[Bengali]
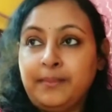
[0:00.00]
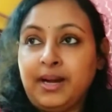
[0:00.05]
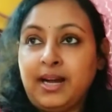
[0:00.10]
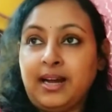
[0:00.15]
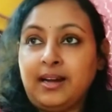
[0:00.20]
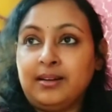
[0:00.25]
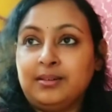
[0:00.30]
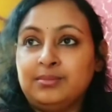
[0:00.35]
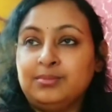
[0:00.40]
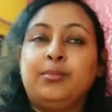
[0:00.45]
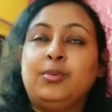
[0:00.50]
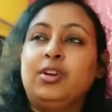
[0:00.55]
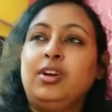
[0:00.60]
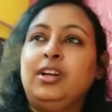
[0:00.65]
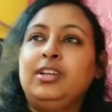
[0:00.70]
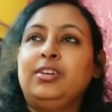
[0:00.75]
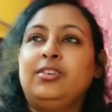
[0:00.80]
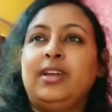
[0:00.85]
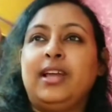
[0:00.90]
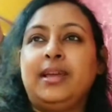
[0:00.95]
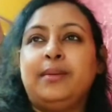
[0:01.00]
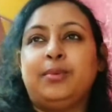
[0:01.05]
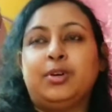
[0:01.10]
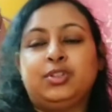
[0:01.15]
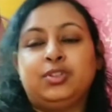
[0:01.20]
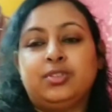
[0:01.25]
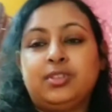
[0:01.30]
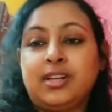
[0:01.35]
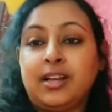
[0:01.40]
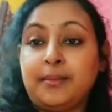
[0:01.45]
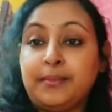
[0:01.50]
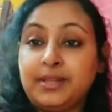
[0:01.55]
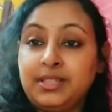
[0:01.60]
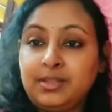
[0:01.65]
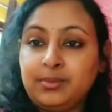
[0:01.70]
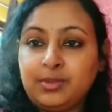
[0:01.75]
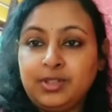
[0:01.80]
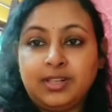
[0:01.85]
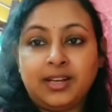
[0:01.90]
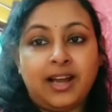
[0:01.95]
বা মনে হয় যেন এই বছরটা
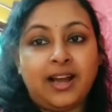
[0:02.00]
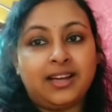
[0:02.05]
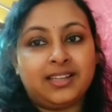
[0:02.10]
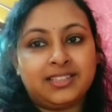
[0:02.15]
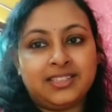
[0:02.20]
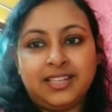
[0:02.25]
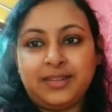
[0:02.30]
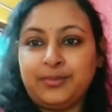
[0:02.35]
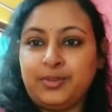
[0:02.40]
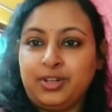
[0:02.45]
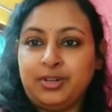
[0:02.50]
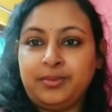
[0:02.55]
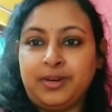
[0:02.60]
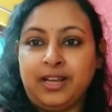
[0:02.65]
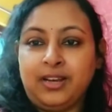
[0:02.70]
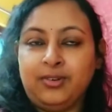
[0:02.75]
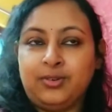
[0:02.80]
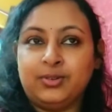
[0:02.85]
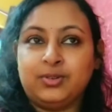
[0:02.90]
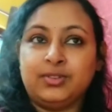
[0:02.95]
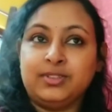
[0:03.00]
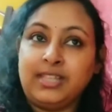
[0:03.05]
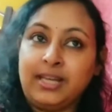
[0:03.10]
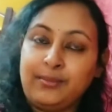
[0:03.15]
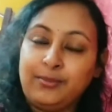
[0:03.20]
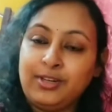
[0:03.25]
আমার জীবনে না আসলে মনে হয় ভালো হতো